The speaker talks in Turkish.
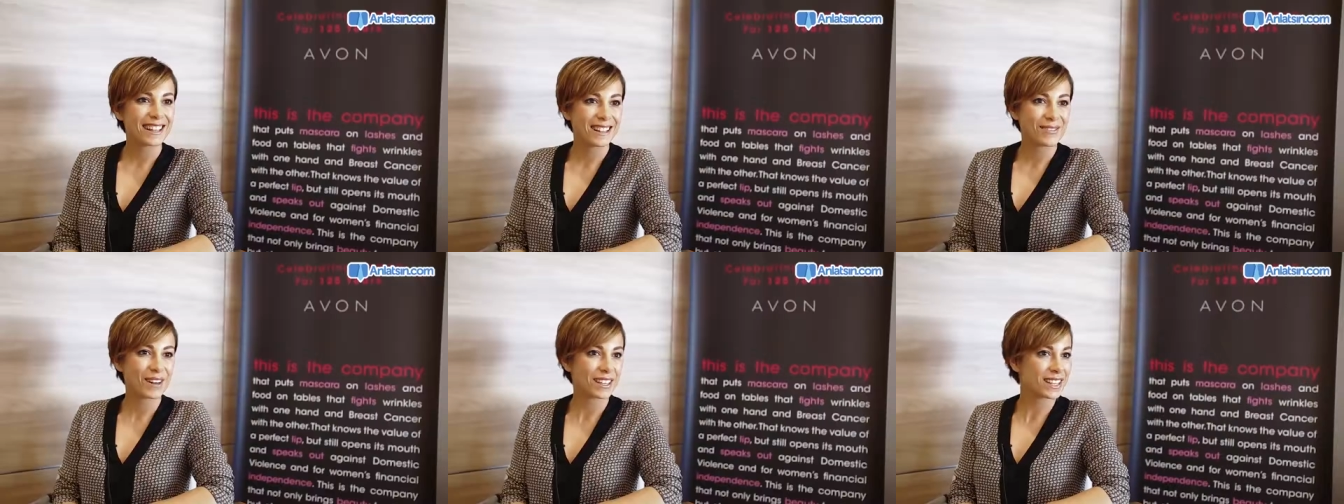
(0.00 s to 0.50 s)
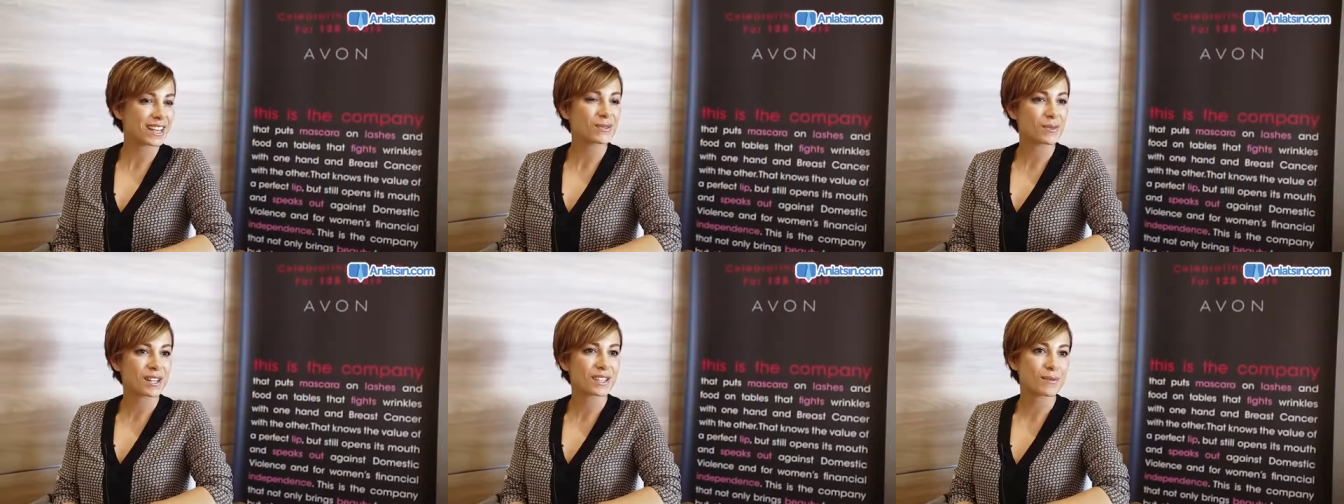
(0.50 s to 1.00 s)
e,
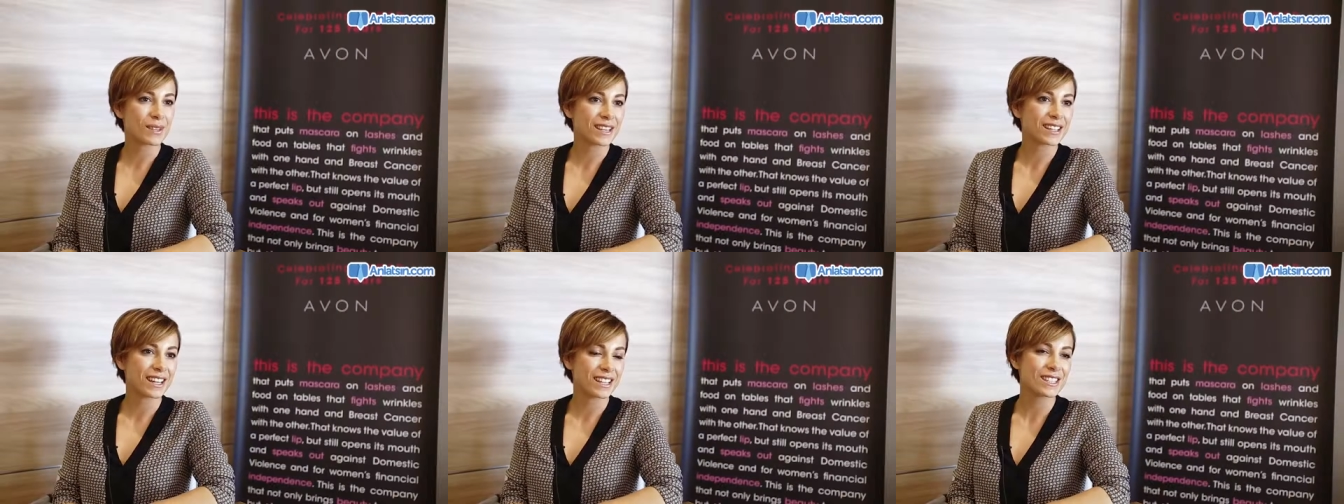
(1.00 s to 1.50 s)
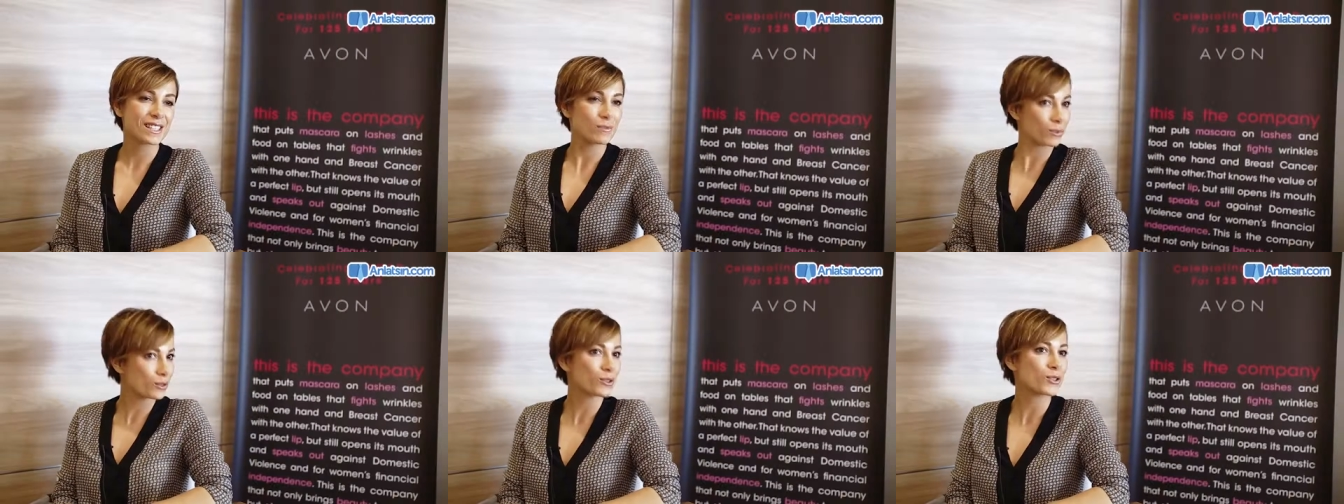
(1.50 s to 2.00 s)
makyaj malzemelerine
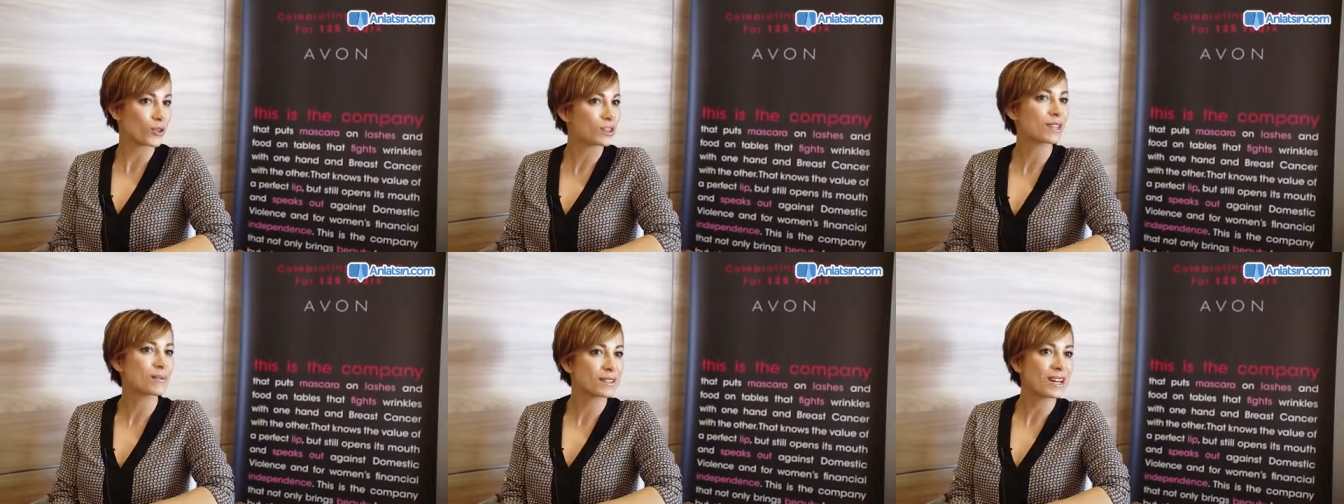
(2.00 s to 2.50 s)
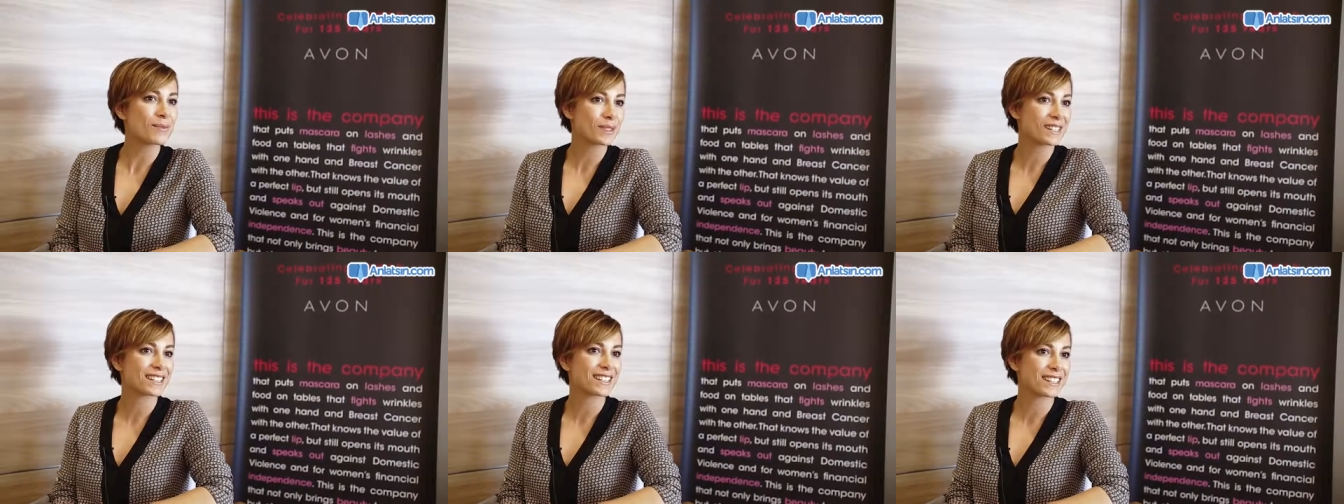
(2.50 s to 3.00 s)
geçtiğim mutlu sonla biten
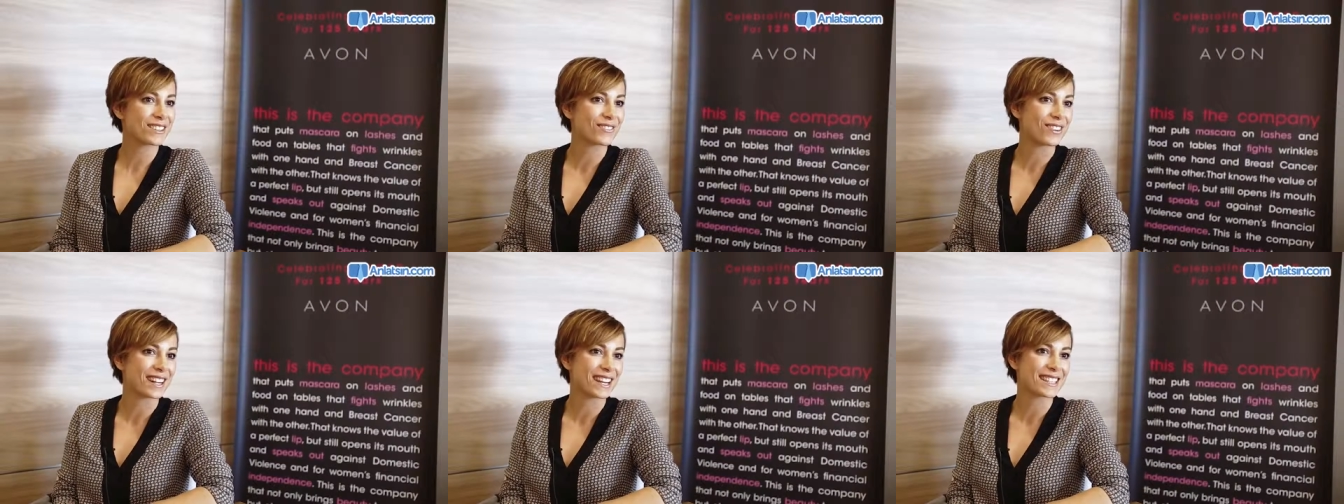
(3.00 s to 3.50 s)
bir kariyerim var